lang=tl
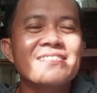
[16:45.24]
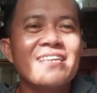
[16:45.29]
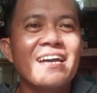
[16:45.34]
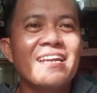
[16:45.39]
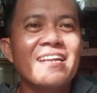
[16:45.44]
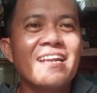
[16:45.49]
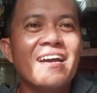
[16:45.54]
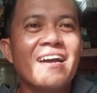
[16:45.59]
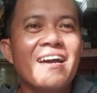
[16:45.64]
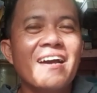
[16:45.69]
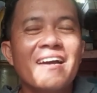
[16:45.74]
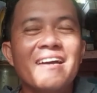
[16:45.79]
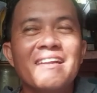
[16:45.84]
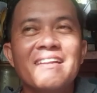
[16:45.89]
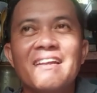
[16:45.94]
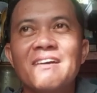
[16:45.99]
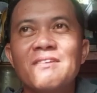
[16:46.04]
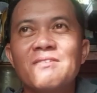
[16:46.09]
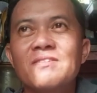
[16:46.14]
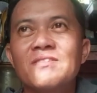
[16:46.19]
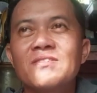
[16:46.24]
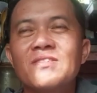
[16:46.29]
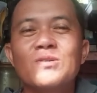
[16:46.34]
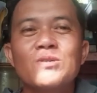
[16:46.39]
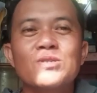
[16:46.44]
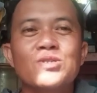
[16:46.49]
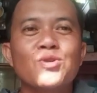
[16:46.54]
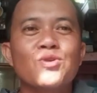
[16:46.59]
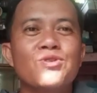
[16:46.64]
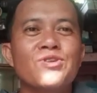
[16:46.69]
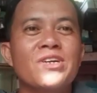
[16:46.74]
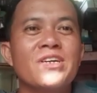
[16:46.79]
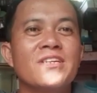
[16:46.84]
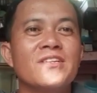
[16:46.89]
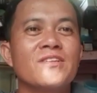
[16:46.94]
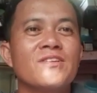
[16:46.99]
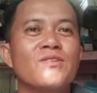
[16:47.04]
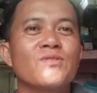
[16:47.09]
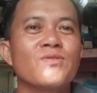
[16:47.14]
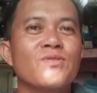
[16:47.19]
at sana na, nagustuhan
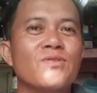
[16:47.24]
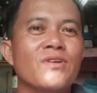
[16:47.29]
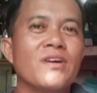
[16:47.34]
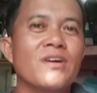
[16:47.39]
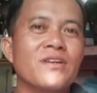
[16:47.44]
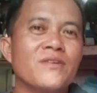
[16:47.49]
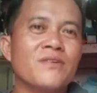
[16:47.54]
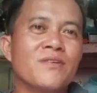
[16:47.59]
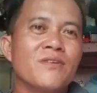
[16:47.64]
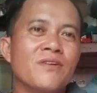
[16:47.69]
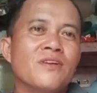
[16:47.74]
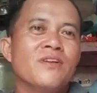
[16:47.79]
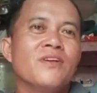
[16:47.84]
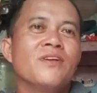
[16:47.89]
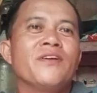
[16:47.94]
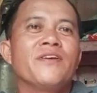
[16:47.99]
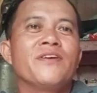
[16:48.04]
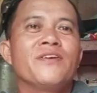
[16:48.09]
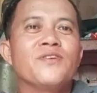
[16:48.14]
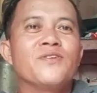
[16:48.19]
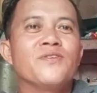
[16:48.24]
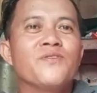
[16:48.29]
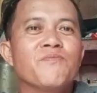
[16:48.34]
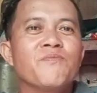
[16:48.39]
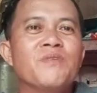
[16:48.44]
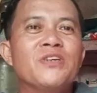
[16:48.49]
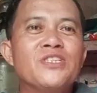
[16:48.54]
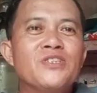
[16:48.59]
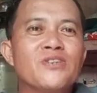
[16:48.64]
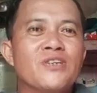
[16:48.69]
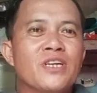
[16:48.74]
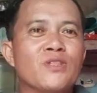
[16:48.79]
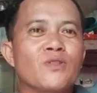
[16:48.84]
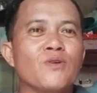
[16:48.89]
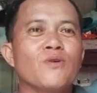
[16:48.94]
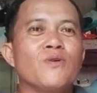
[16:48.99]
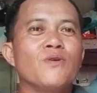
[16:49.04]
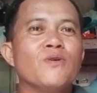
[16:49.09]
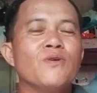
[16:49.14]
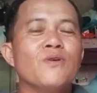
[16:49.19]
niyo tong ano, yung video
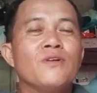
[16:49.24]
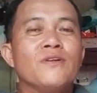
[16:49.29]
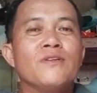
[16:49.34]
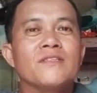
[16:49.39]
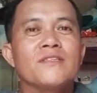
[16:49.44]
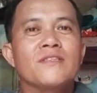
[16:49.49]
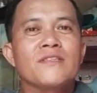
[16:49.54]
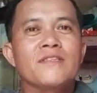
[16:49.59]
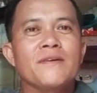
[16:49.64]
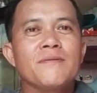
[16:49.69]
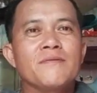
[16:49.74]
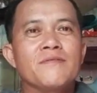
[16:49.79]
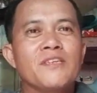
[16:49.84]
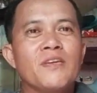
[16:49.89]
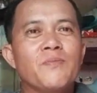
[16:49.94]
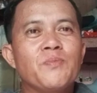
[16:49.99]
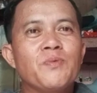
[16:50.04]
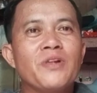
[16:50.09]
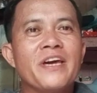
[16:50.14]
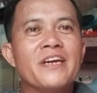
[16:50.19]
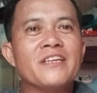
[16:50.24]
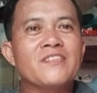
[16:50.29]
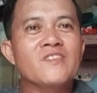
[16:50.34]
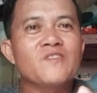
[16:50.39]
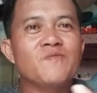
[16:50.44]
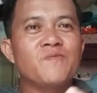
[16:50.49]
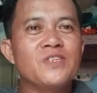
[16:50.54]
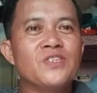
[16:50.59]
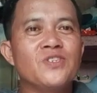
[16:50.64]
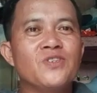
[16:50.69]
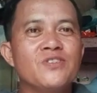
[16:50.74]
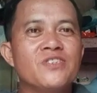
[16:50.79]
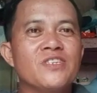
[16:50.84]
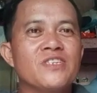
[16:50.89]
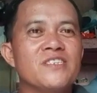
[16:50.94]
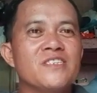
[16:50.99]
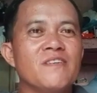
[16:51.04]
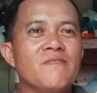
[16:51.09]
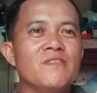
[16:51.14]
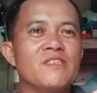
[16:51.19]
na to. Tapos if you like this video,
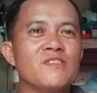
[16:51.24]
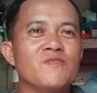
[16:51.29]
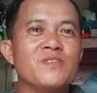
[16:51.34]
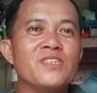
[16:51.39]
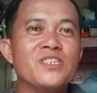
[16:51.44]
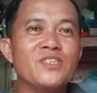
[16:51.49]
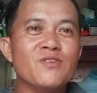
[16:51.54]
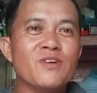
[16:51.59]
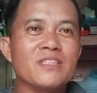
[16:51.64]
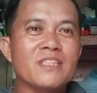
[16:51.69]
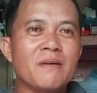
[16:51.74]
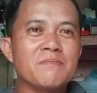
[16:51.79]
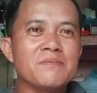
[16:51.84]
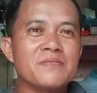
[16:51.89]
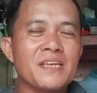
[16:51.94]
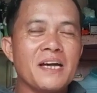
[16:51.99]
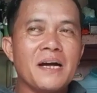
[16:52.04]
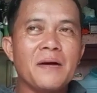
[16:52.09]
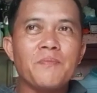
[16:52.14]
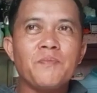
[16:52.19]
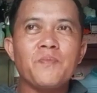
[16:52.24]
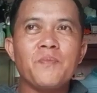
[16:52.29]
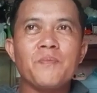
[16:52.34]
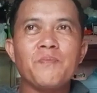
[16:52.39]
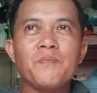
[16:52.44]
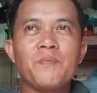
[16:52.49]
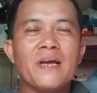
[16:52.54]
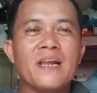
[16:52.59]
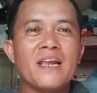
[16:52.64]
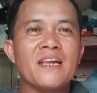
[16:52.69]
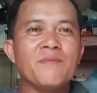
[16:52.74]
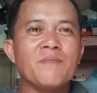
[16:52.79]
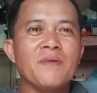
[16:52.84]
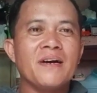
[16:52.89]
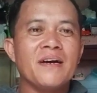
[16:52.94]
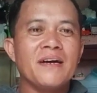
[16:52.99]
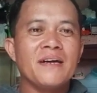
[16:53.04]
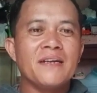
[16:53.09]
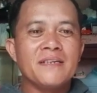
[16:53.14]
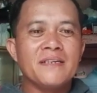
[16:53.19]
just give this video a thumbs up para
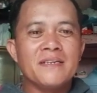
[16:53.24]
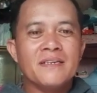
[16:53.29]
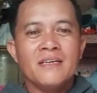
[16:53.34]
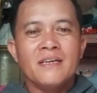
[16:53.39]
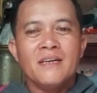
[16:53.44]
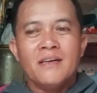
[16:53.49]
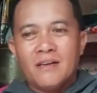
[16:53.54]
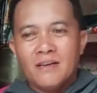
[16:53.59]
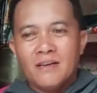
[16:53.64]
naman